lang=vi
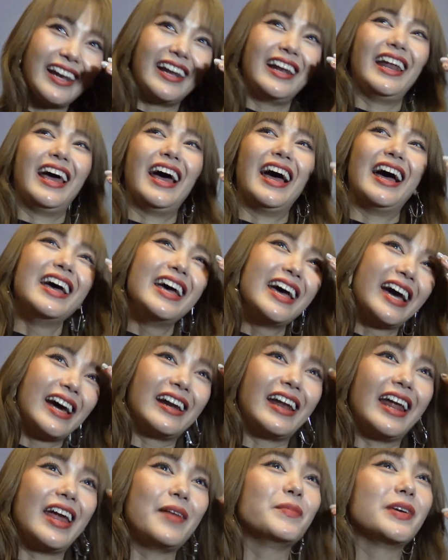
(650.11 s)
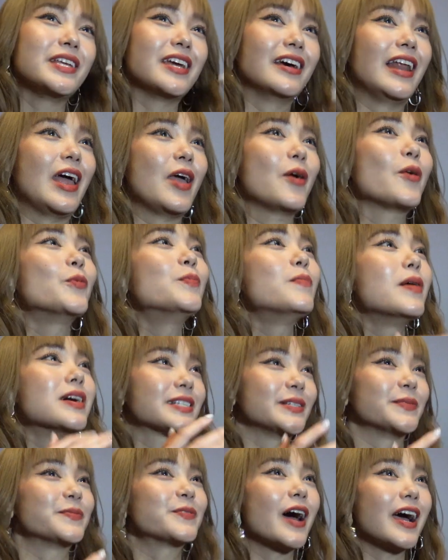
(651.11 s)
nên là, là em bây giờ là em cũng bớt
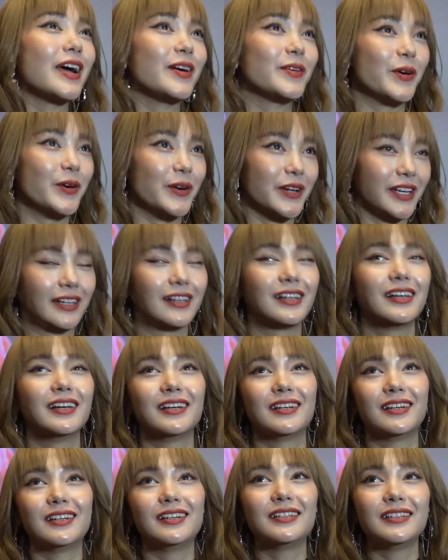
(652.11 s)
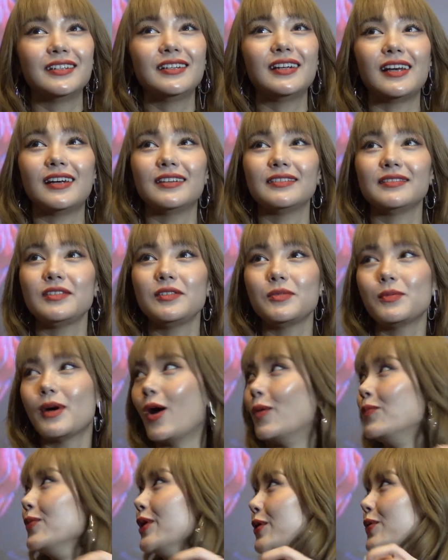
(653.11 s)
surprise rồi à, nên là nhưng mà
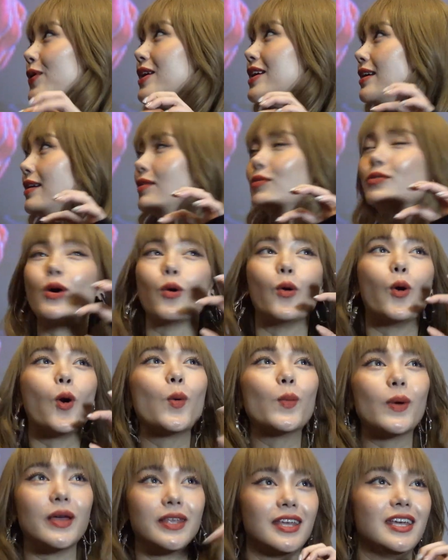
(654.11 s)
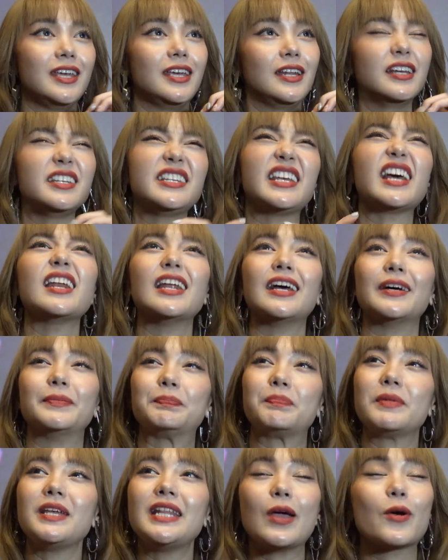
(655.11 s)
không hiểu ý nghĩa của cầu hôn là gì nó chắc ờ. là
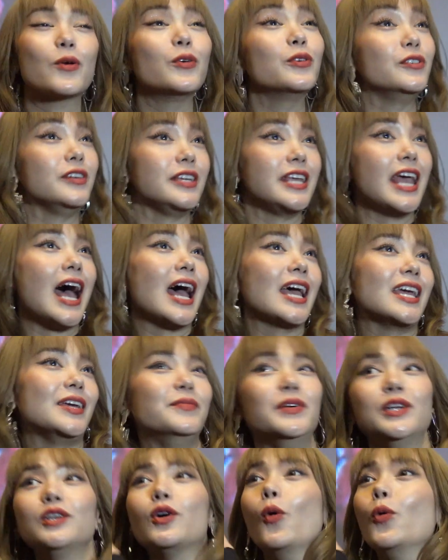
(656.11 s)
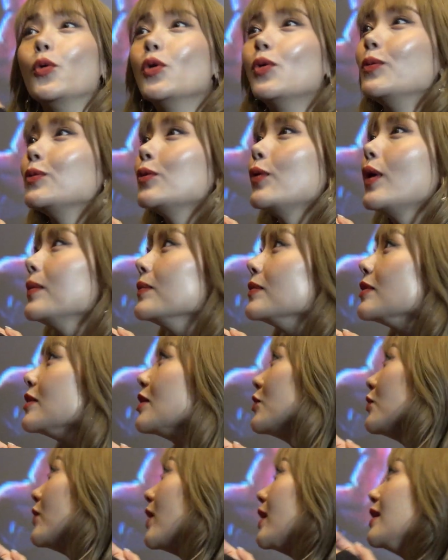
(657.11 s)
đi theo con đường dài vẫn cũ đúng không tụi em
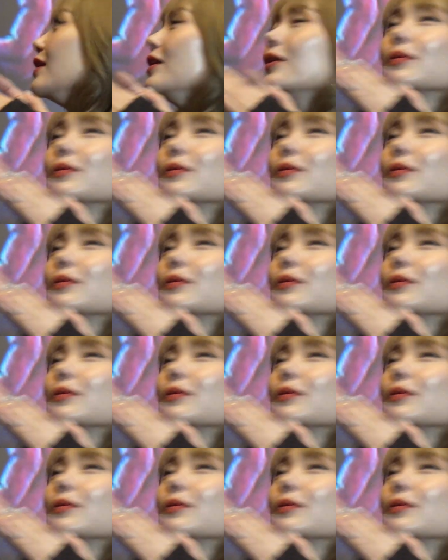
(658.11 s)
đúng, đúng,